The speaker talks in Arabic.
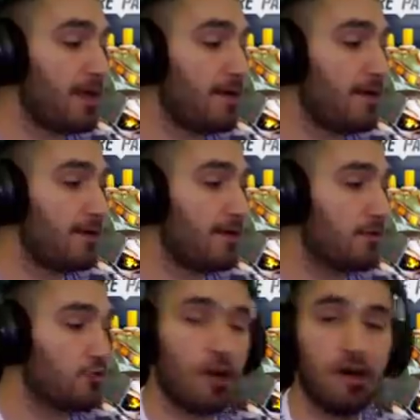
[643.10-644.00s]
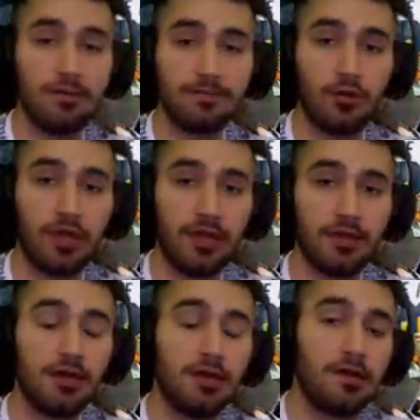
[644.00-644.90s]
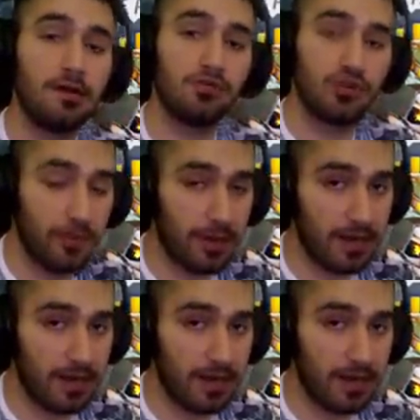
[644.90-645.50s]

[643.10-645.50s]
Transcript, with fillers: آه، جوعان اوكي بنشوفكم آه،